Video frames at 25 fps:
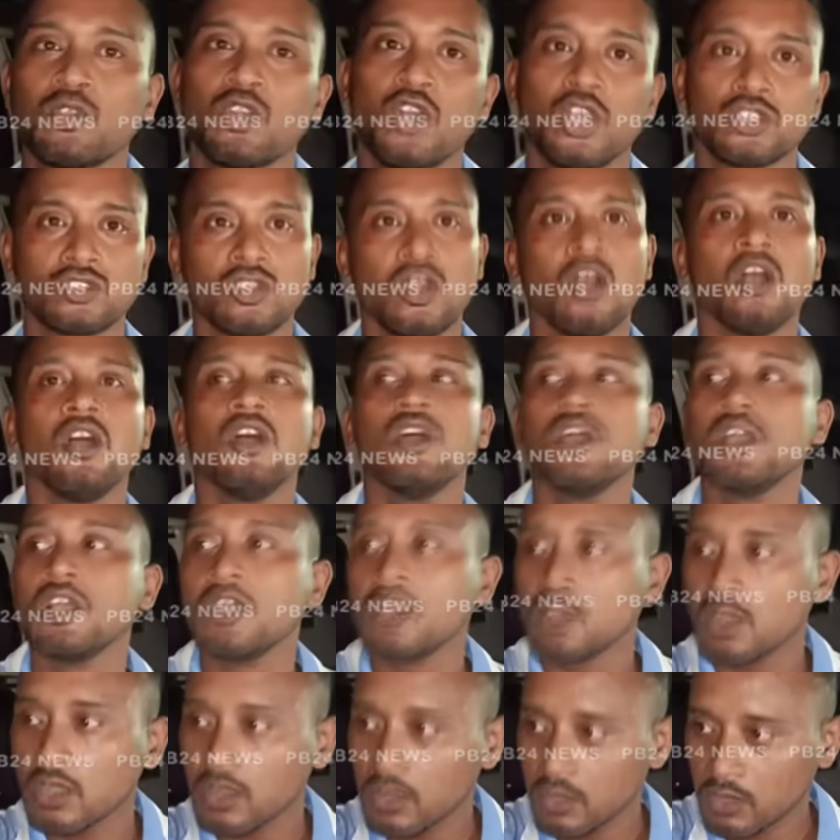নয়তো
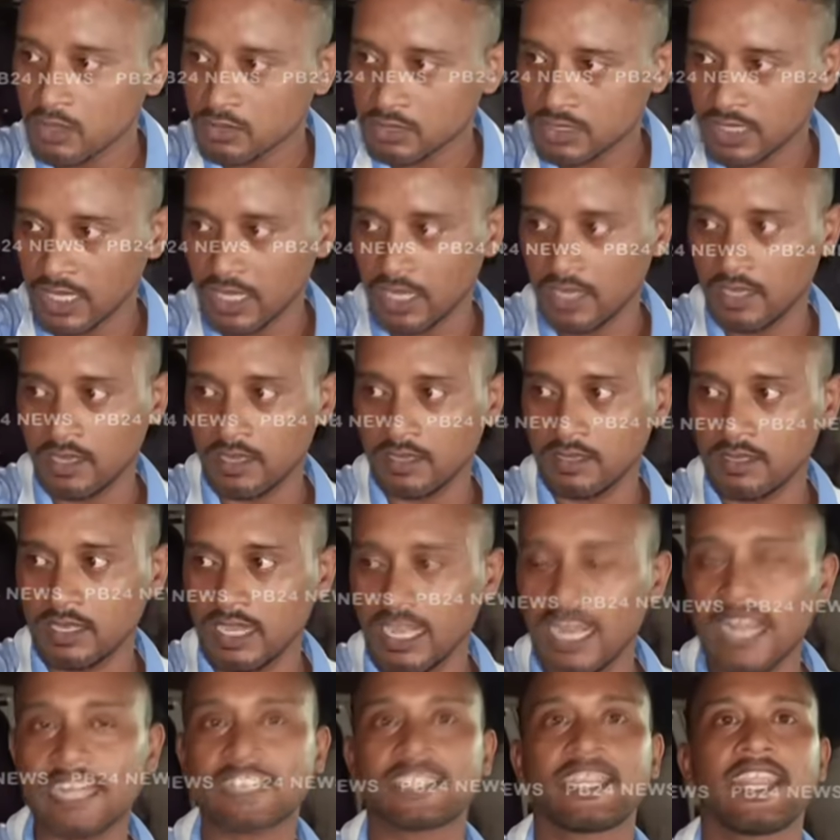যে
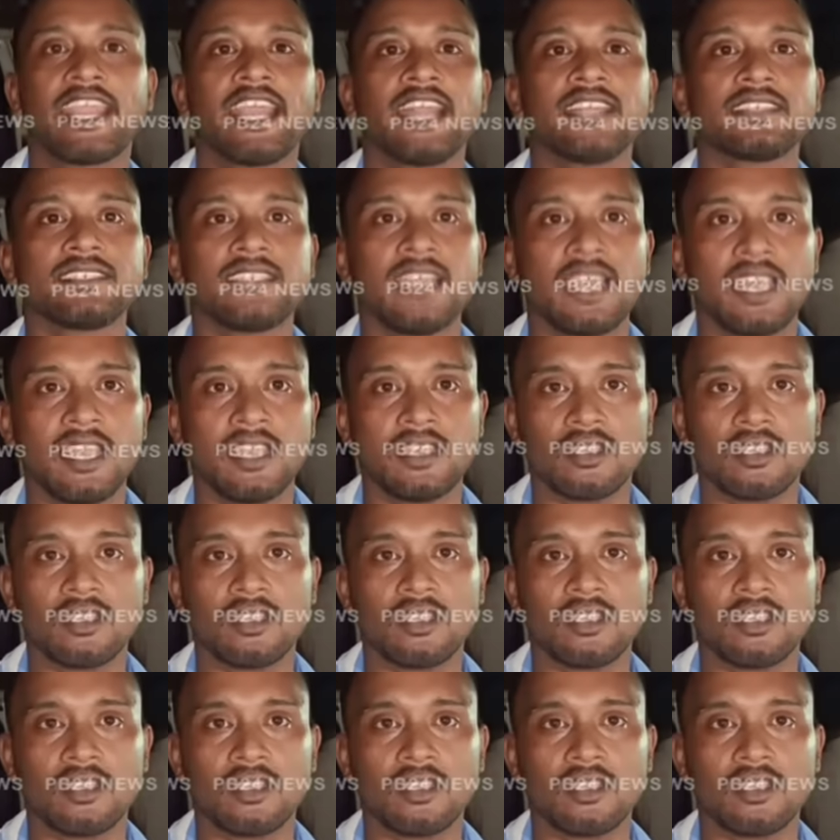ইলেকট্রিকের যে